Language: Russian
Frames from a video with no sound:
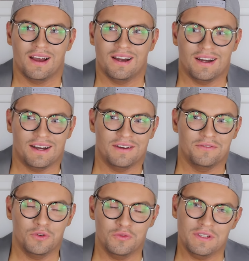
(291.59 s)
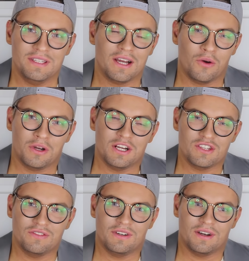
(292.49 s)
А, вы увидите, какое
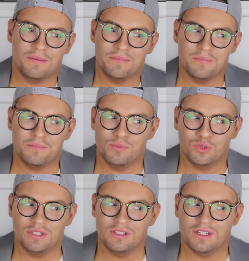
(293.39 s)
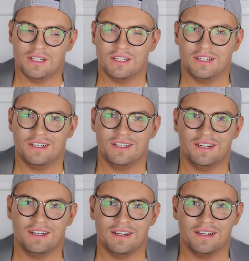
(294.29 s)
количество бутылок
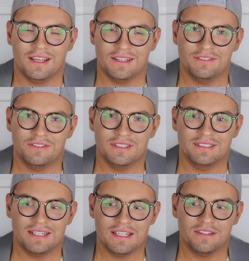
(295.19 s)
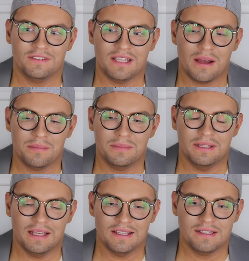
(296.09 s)
Э, этого средства там
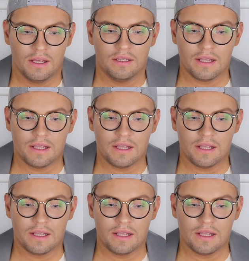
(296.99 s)
есть.